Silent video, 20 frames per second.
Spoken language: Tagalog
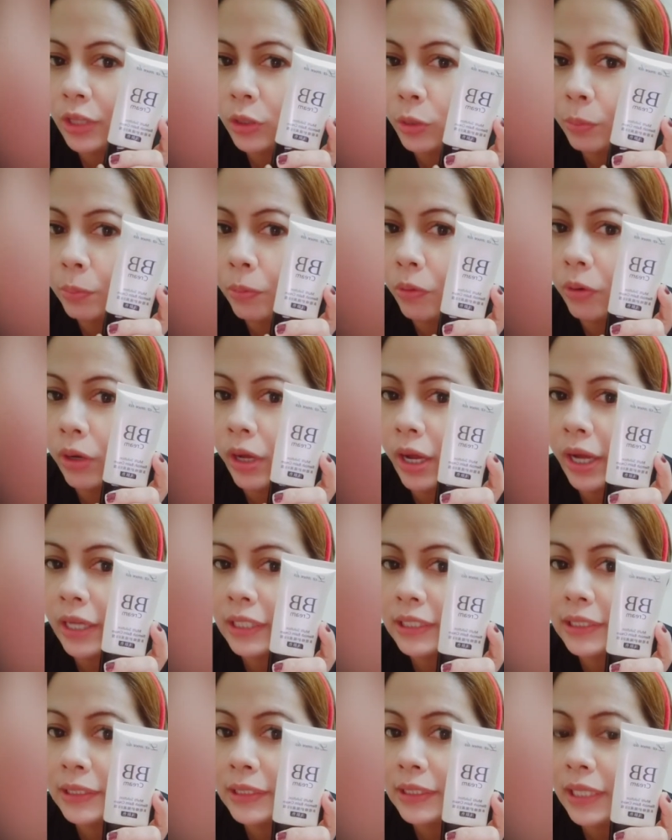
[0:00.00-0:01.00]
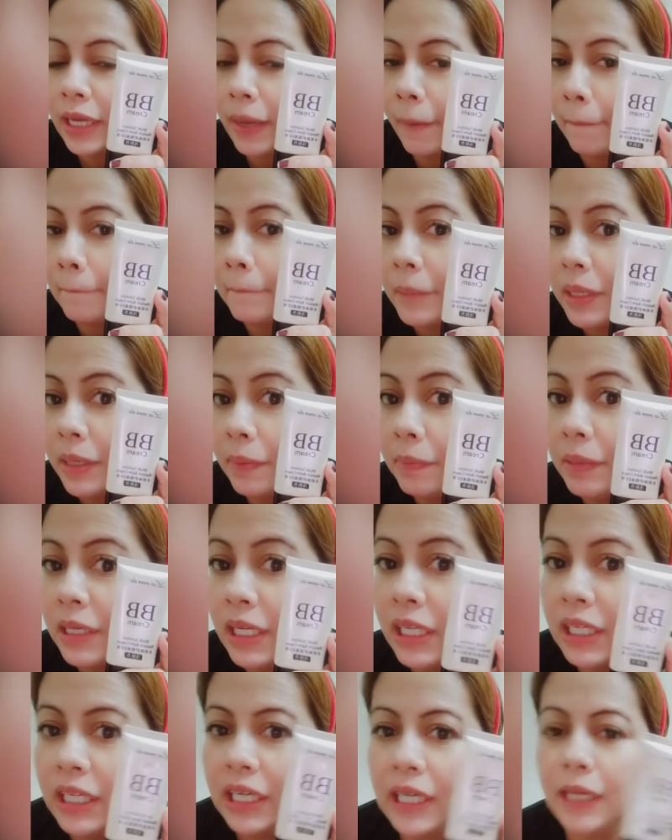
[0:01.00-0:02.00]
Ito po, guys.
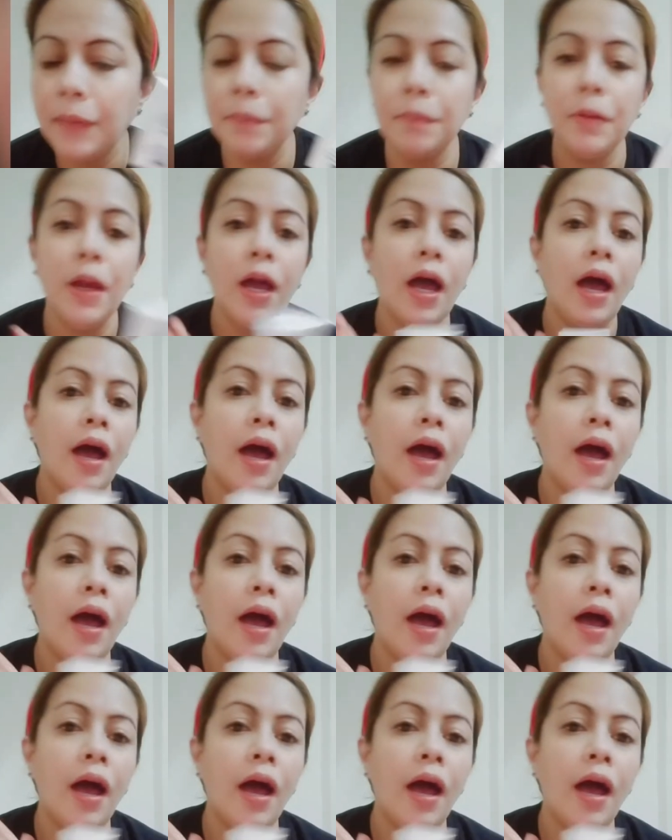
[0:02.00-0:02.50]
BB cream.